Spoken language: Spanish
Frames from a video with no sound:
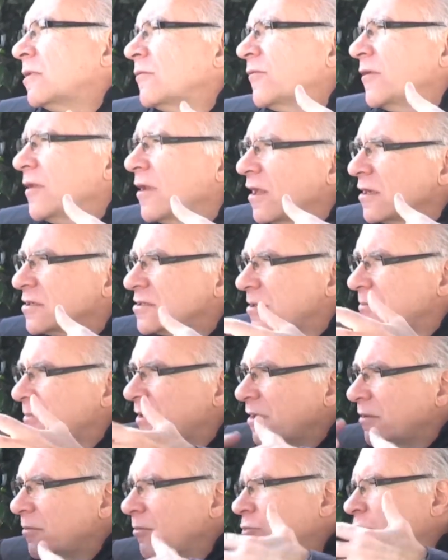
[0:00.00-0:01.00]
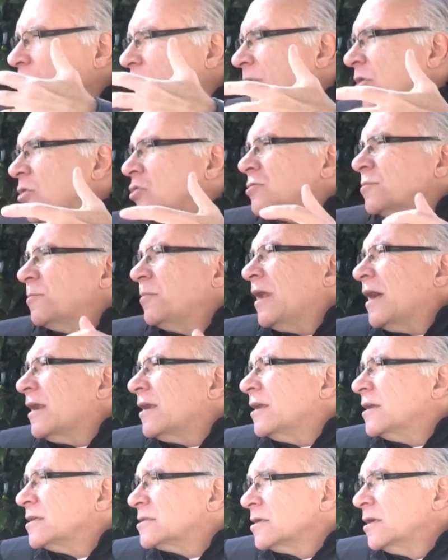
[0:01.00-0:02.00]
al final se me mueven los
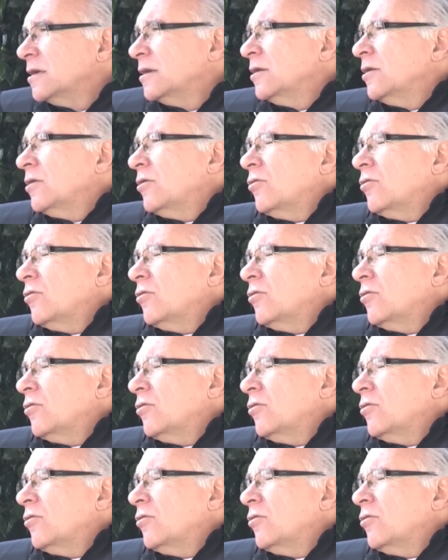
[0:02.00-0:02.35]
planes